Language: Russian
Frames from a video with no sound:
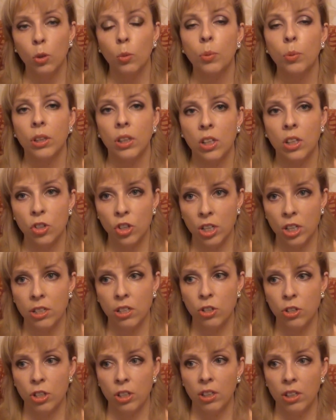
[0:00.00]
то продолжайте
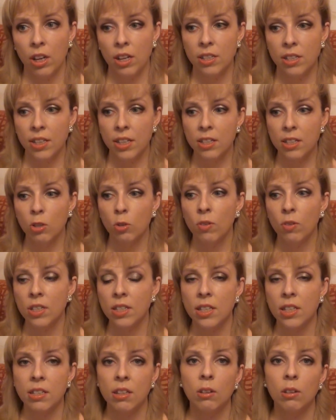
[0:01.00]
читать. Если у
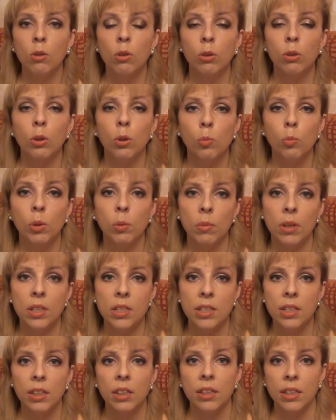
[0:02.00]
вас есть какое-то любимое
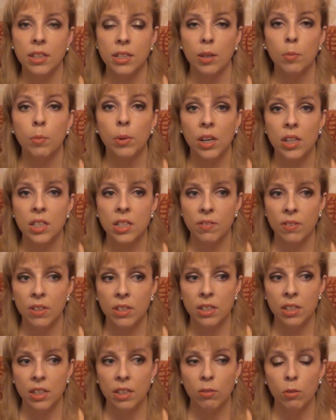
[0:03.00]
дело, не
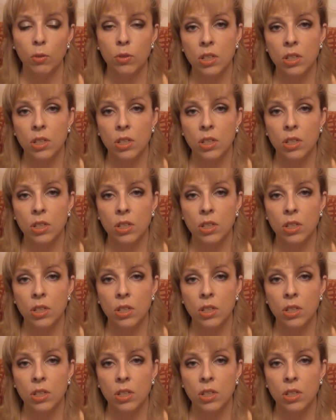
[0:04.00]
забрасывайте его.